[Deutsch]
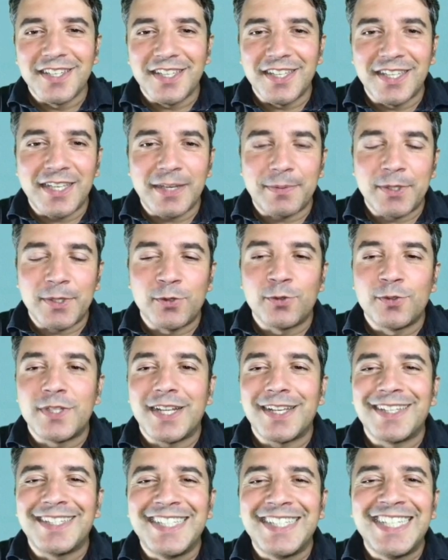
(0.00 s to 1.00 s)
Ich habe das
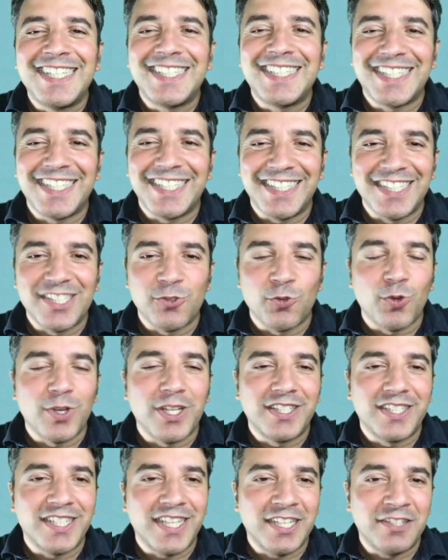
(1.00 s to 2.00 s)
sozusagen nicht so
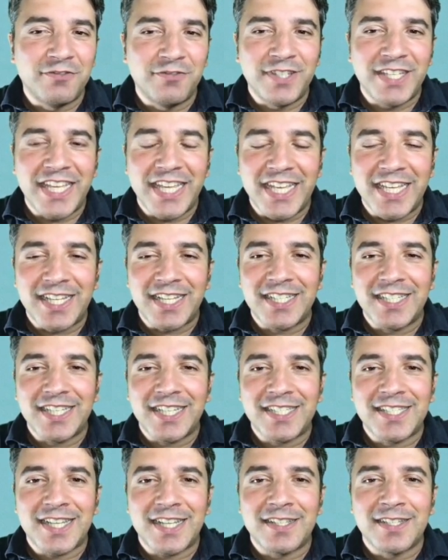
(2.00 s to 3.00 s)
gedreht, wie er
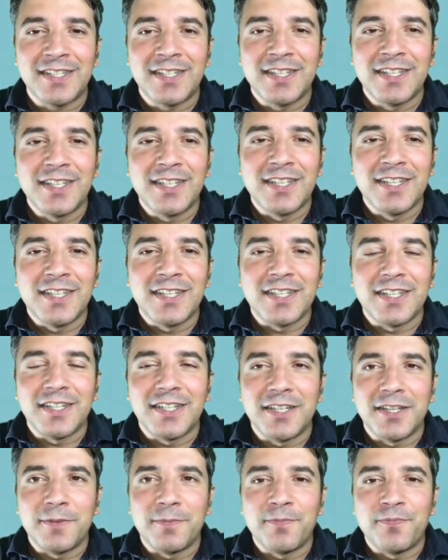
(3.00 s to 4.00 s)
das dann
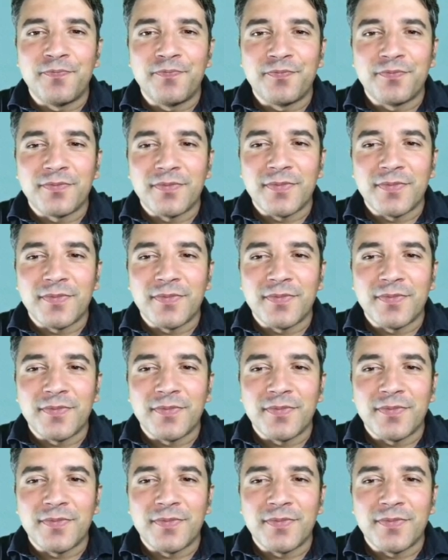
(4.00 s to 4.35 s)
ähm,